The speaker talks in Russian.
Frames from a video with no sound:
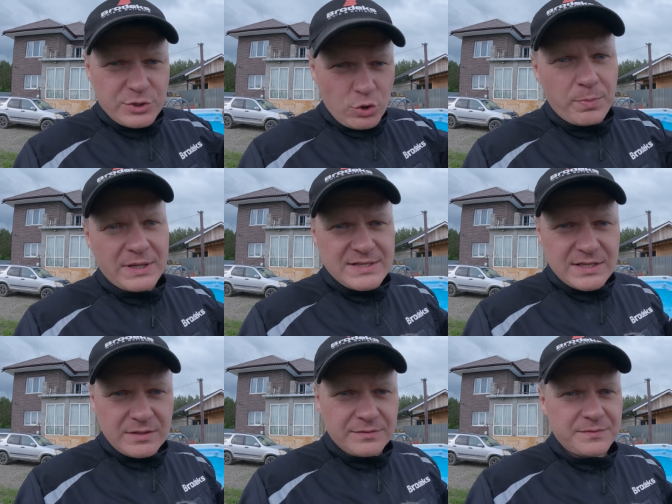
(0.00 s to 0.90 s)

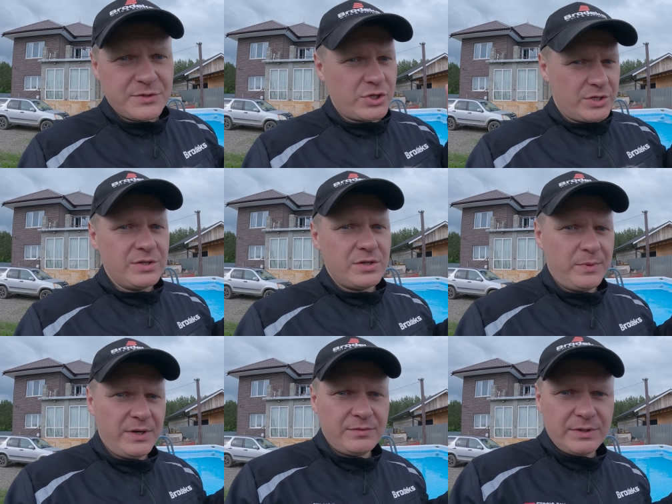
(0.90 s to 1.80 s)
100% защитит
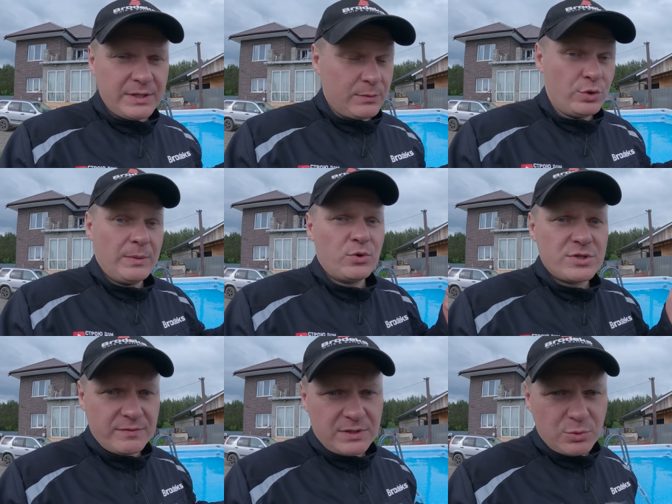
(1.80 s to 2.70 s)
теперь от воды. Но я
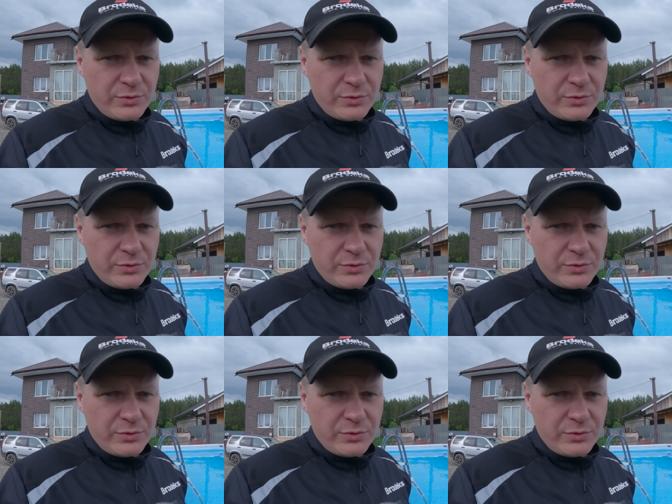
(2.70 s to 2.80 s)
просто в этом